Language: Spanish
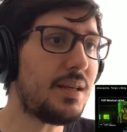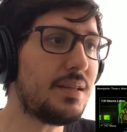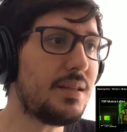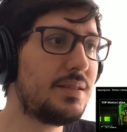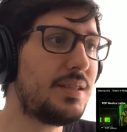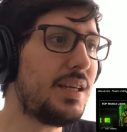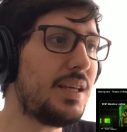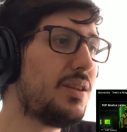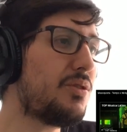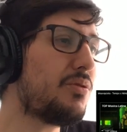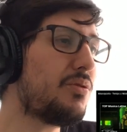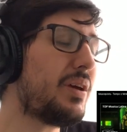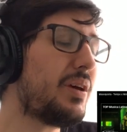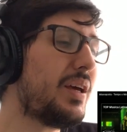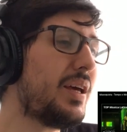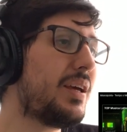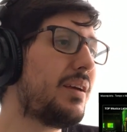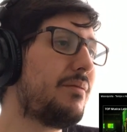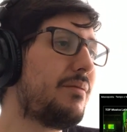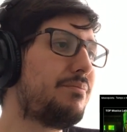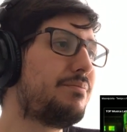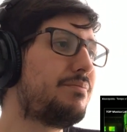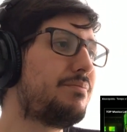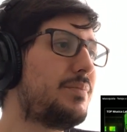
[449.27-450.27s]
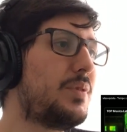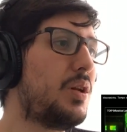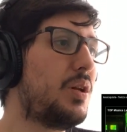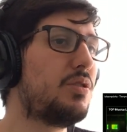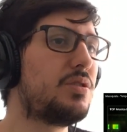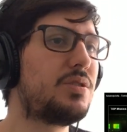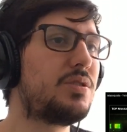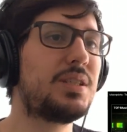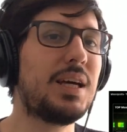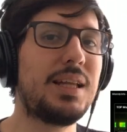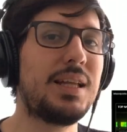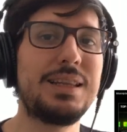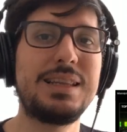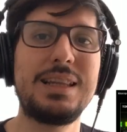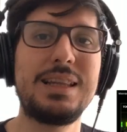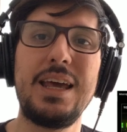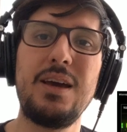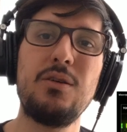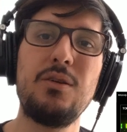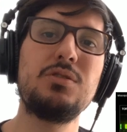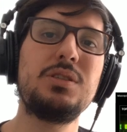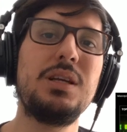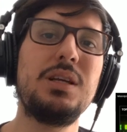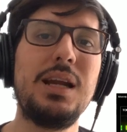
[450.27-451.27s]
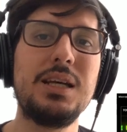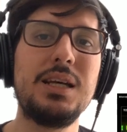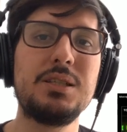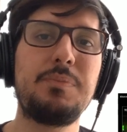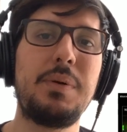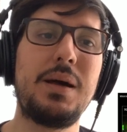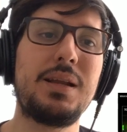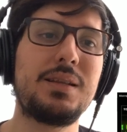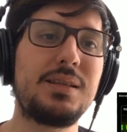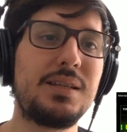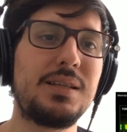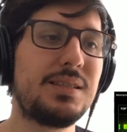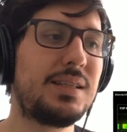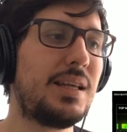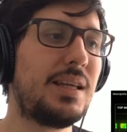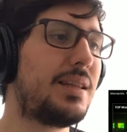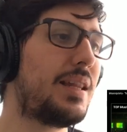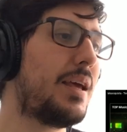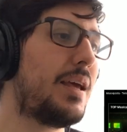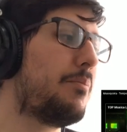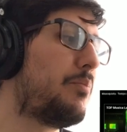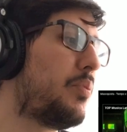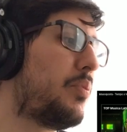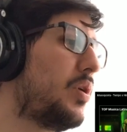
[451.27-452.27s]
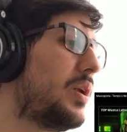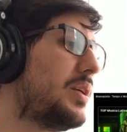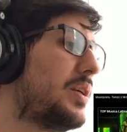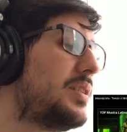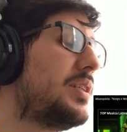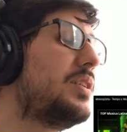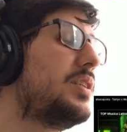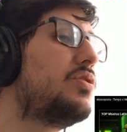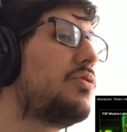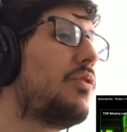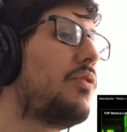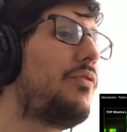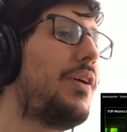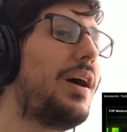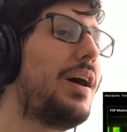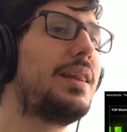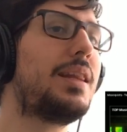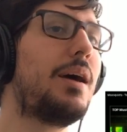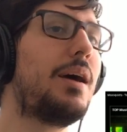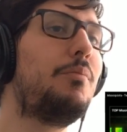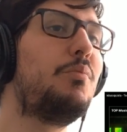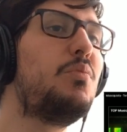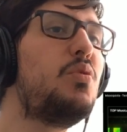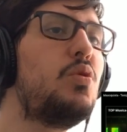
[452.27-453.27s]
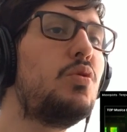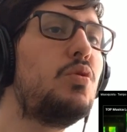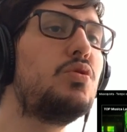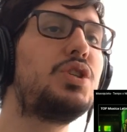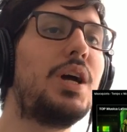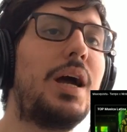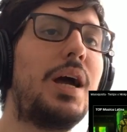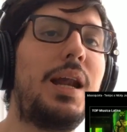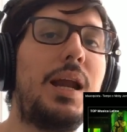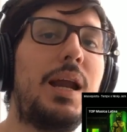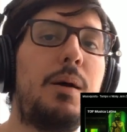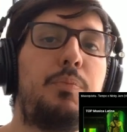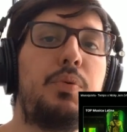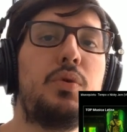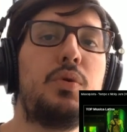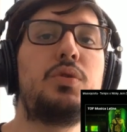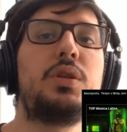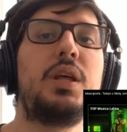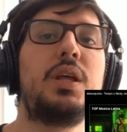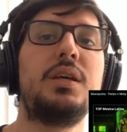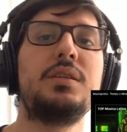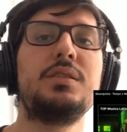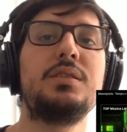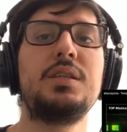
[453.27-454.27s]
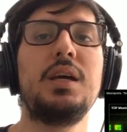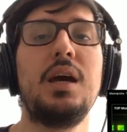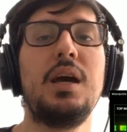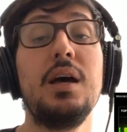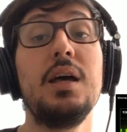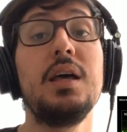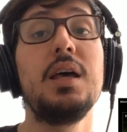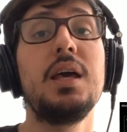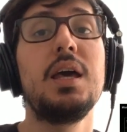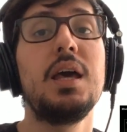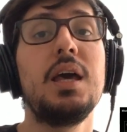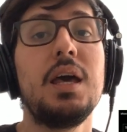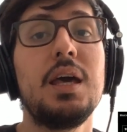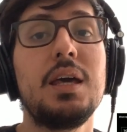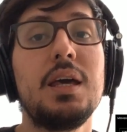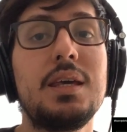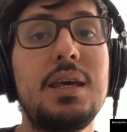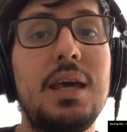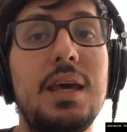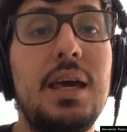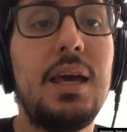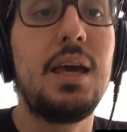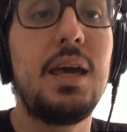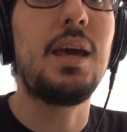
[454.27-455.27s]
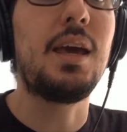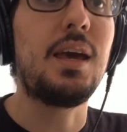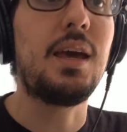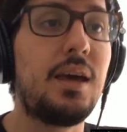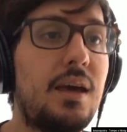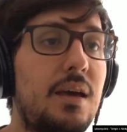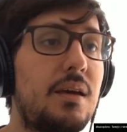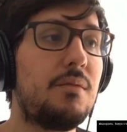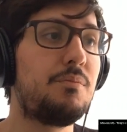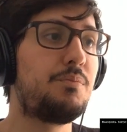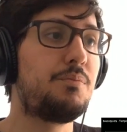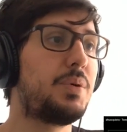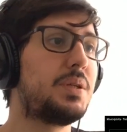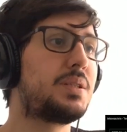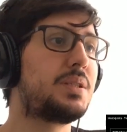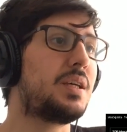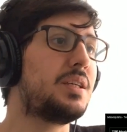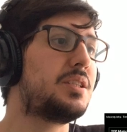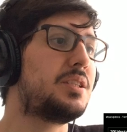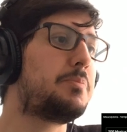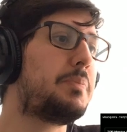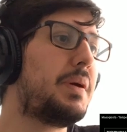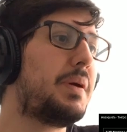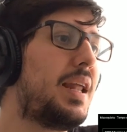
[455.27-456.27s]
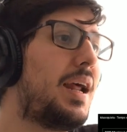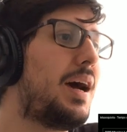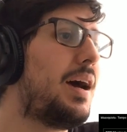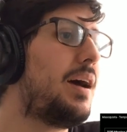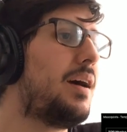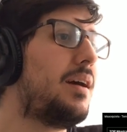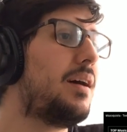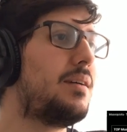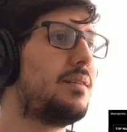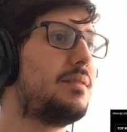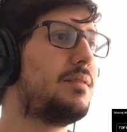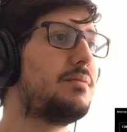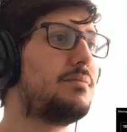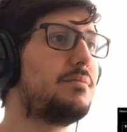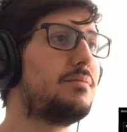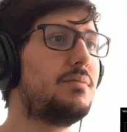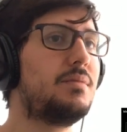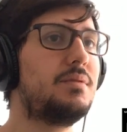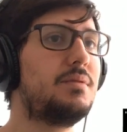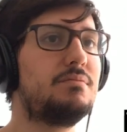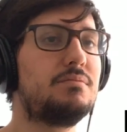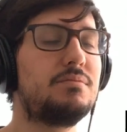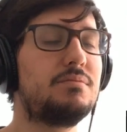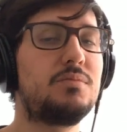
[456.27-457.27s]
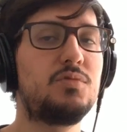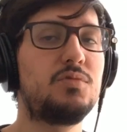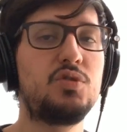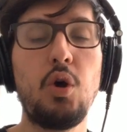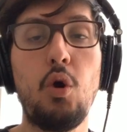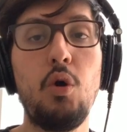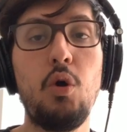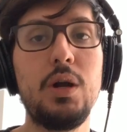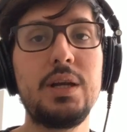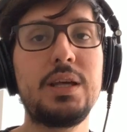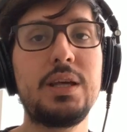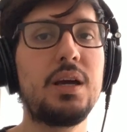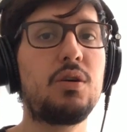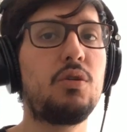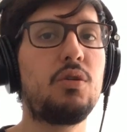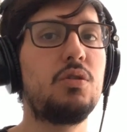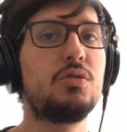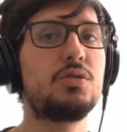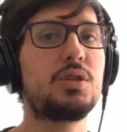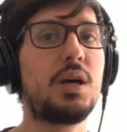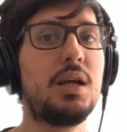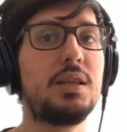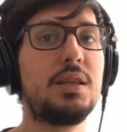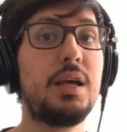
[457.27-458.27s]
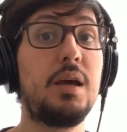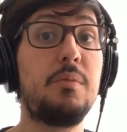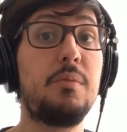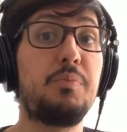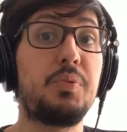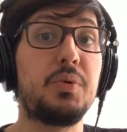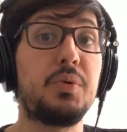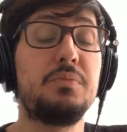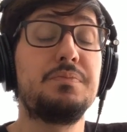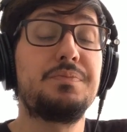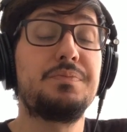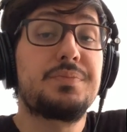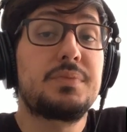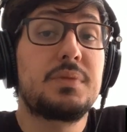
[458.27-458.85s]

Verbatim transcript: siento que los chanteos y las partes de tempo les hizo falta mucha de la potencia que pues que espera todo el que conozca a Tempo.